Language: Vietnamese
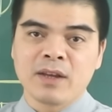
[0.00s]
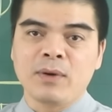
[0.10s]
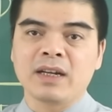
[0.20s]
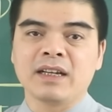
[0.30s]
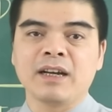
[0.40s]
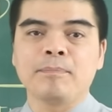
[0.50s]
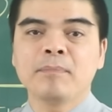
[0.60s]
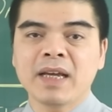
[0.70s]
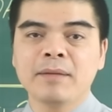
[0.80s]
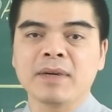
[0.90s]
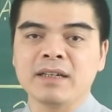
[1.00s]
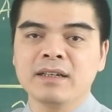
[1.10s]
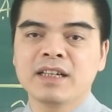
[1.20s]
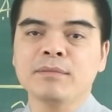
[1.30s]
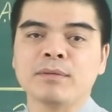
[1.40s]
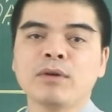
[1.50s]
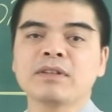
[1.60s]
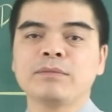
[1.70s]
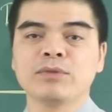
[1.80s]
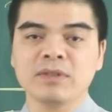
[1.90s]
hoặc là gặp may mắn khi mà
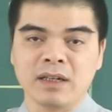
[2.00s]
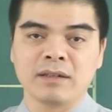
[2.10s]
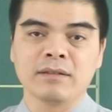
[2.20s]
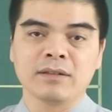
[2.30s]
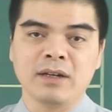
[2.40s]
bốc thăm trúng thưởng.